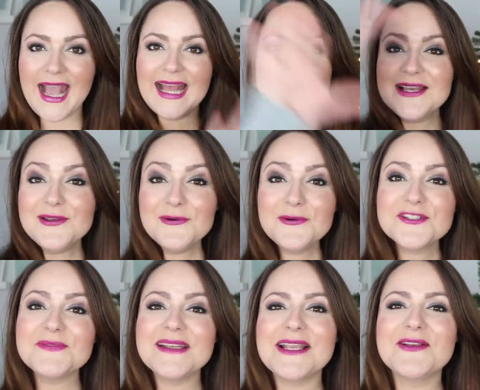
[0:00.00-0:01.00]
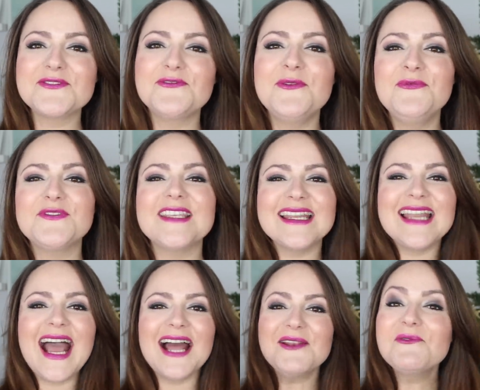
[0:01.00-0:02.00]
Hallo
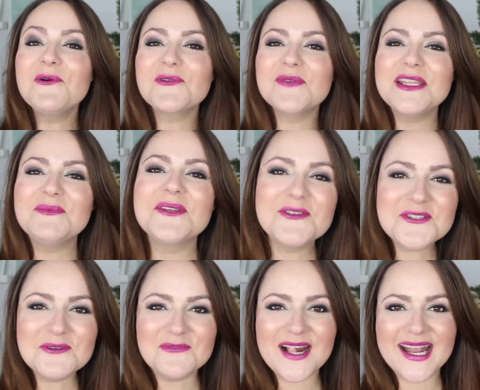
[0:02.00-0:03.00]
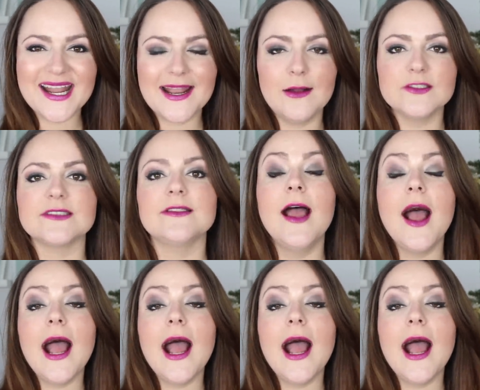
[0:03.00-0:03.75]
2015, hallo du liebe YouTube-Welt da draußen.